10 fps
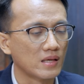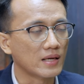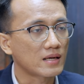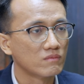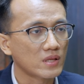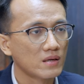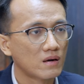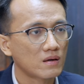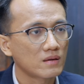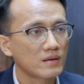những cái công ty
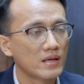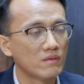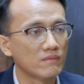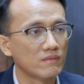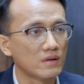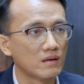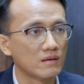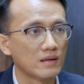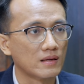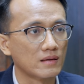đó nó đều
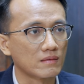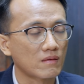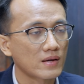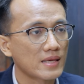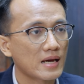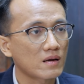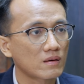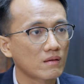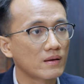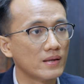uh, là cái giá
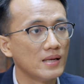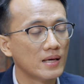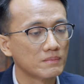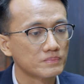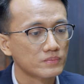của nó là đi lên